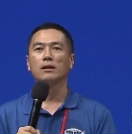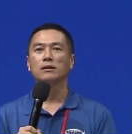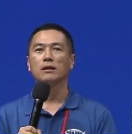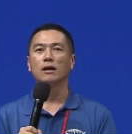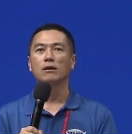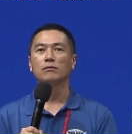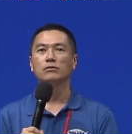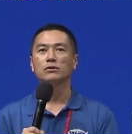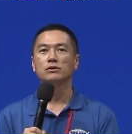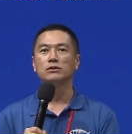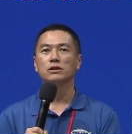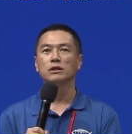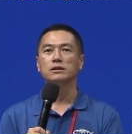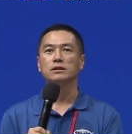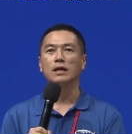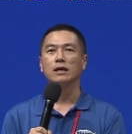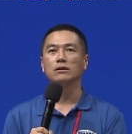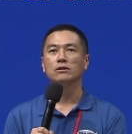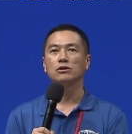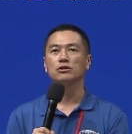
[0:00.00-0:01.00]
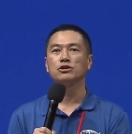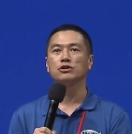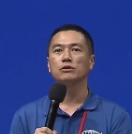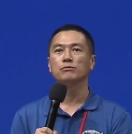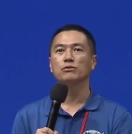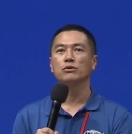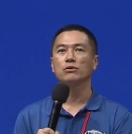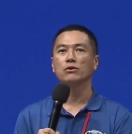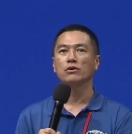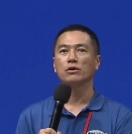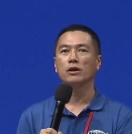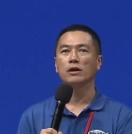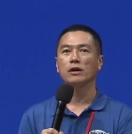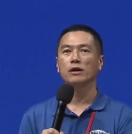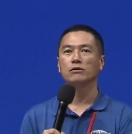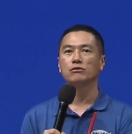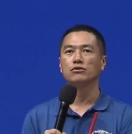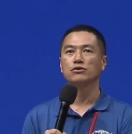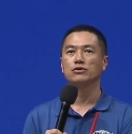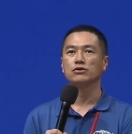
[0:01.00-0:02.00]
다음은 이제 작년 11월에
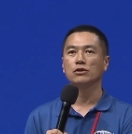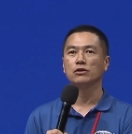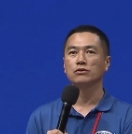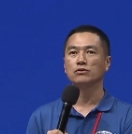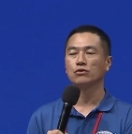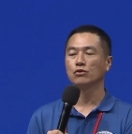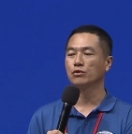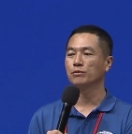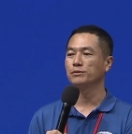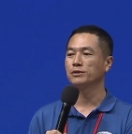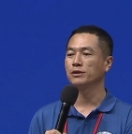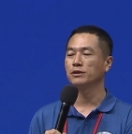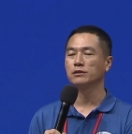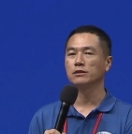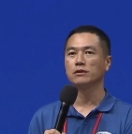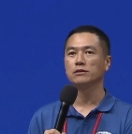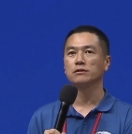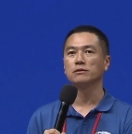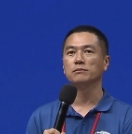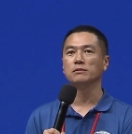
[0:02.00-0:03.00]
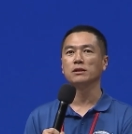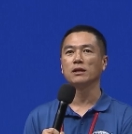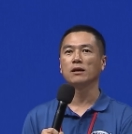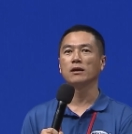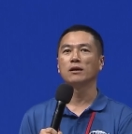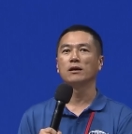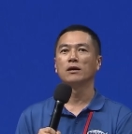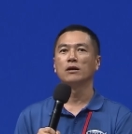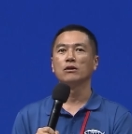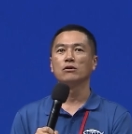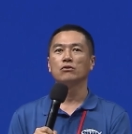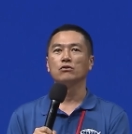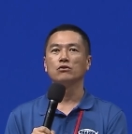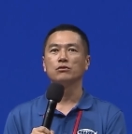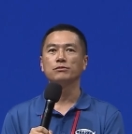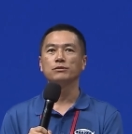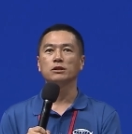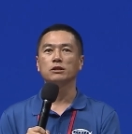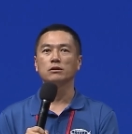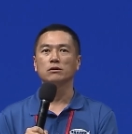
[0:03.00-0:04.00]
유치원 졸업식이 있었습니다.
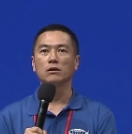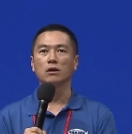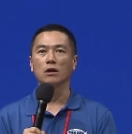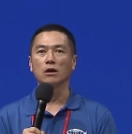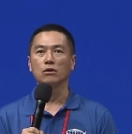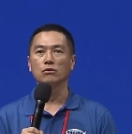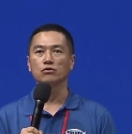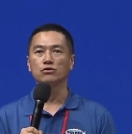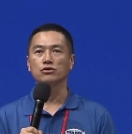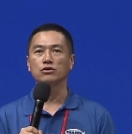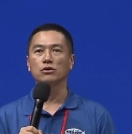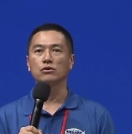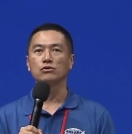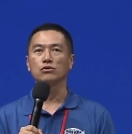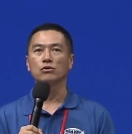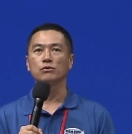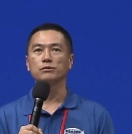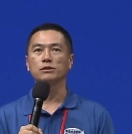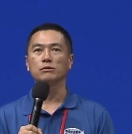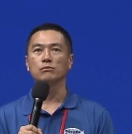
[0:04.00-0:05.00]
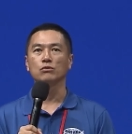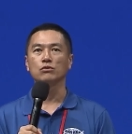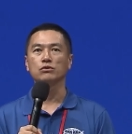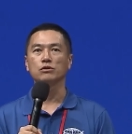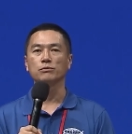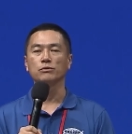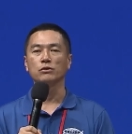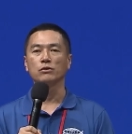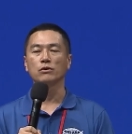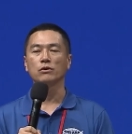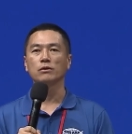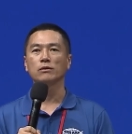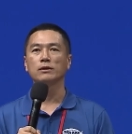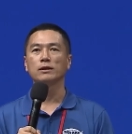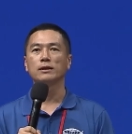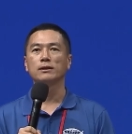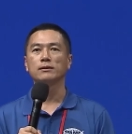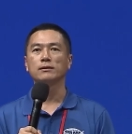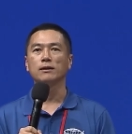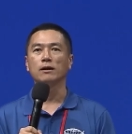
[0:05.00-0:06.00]
졸업식, 아, 유치원 졸업식 모습이고요.
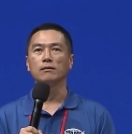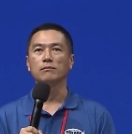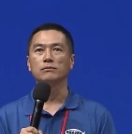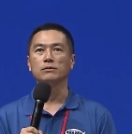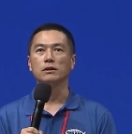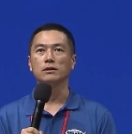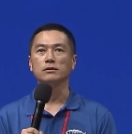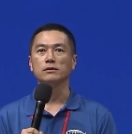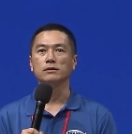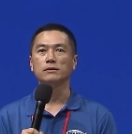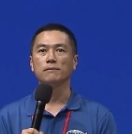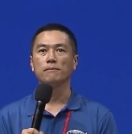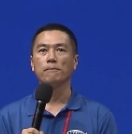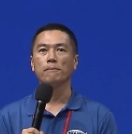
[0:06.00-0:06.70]
다음 사진.